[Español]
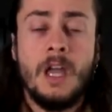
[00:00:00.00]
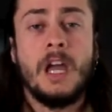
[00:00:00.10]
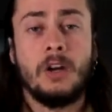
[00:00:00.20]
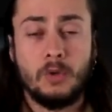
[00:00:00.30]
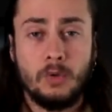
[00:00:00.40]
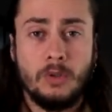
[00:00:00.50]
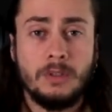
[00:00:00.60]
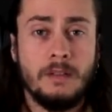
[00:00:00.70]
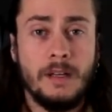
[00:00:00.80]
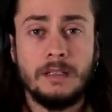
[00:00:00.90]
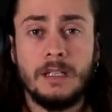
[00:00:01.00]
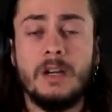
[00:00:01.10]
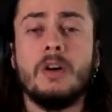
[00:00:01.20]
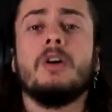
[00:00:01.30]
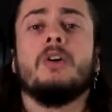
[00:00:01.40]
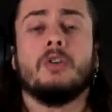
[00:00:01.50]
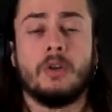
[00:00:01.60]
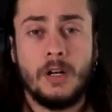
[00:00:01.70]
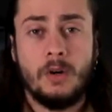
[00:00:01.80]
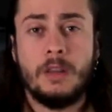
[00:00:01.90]
En rótulo levante os
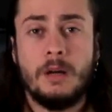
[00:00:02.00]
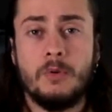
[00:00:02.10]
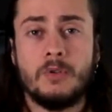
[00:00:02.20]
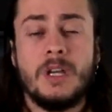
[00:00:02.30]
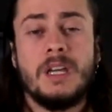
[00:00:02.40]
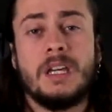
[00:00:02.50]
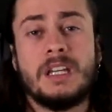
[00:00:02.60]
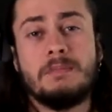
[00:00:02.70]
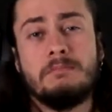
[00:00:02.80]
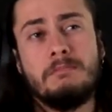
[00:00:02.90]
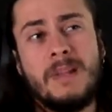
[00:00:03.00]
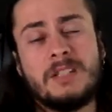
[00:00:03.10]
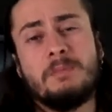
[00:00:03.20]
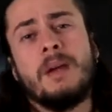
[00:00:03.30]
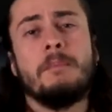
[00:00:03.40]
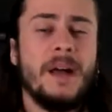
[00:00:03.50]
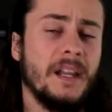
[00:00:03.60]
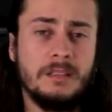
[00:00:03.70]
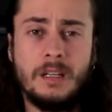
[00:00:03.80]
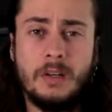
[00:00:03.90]
recordamos que es más bien
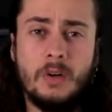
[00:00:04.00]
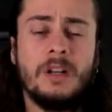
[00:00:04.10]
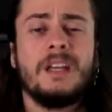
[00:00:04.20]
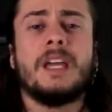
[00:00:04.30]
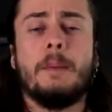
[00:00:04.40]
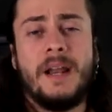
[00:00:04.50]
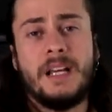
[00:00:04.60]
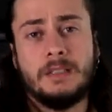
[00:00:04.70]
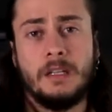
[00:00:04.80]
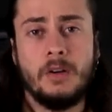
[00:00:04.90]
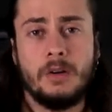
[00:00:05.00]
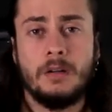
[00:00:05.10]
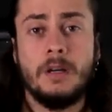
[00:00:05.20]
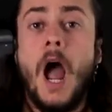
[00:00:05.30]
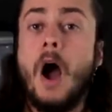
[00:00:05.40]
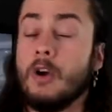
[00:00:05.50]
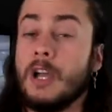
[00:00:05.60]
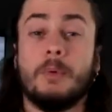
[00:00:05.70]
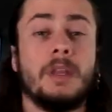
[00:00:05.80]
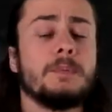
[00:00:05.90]
para interior que para exterior,
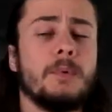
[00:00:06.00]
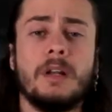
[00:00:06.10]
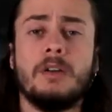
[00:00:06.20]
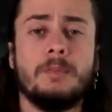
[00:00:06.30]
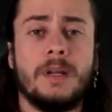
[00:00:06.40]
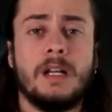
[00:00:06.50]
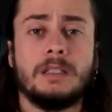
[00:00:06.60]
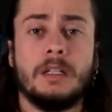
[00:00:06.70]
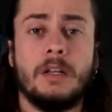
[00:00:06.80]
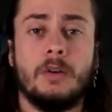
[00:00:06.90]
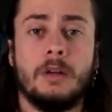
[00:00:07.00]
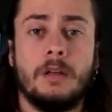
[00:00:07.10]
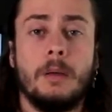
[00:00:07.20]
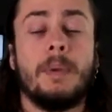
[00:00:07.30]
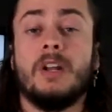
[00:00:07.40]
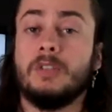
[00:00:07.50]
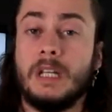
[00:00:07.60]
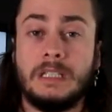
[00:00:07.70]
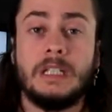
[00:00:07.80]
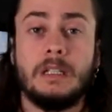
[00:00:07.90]
aunque podéis ponerlo para el exterior, pero
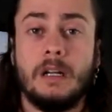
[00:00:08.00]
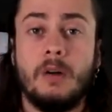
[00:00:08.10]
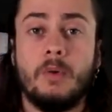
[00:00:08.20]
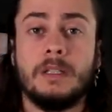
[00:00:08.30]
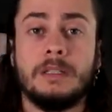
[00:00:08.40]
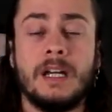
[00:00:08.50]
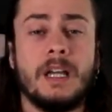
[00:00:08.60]
tenéis que tener en cuenta